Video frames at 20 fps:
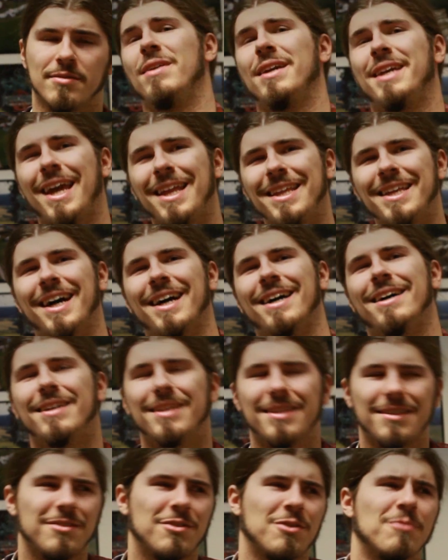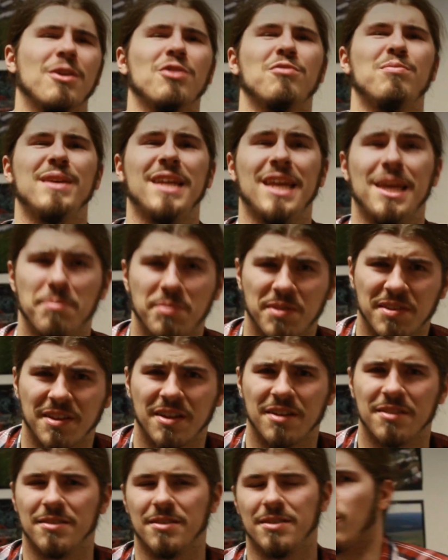Wir kennen ja zum Beispiel
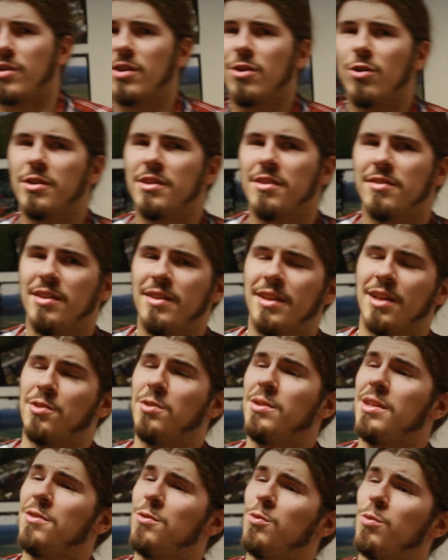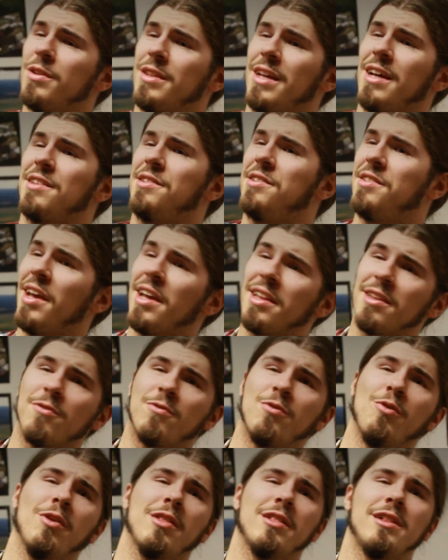Hipster. Solche Leute sind das und die suchen nach
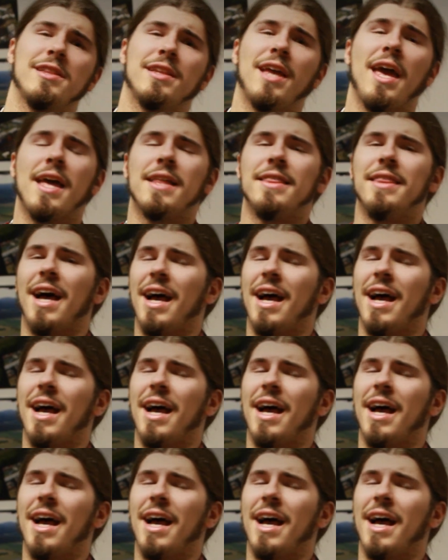Szenevierteln,